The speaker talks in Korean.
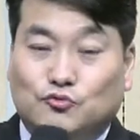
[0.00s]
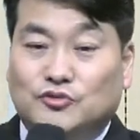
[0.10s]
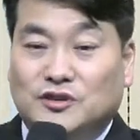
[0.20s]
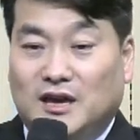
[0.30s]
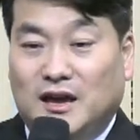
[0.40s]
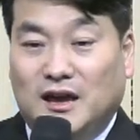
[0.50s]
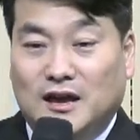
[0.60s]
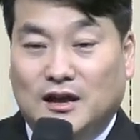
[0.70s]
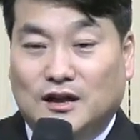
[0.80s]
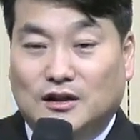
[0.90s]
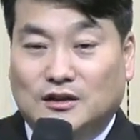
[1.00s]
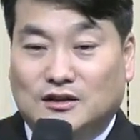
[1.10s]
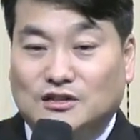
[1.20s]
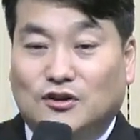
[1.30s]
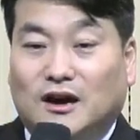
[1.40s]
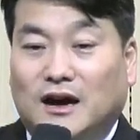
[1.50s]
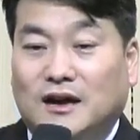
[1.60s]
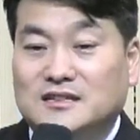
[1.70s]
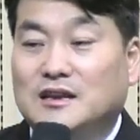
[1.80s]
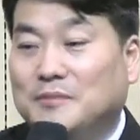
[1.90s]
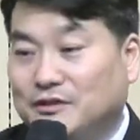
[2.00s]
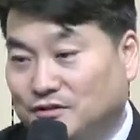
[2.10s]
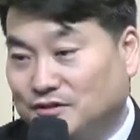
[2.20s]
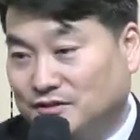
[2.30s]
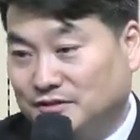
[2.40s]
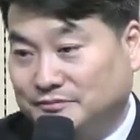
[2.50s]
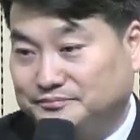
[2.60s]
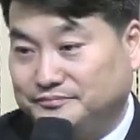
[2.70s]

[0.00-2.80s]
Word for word: 위에 리더가 이세벨이었거든.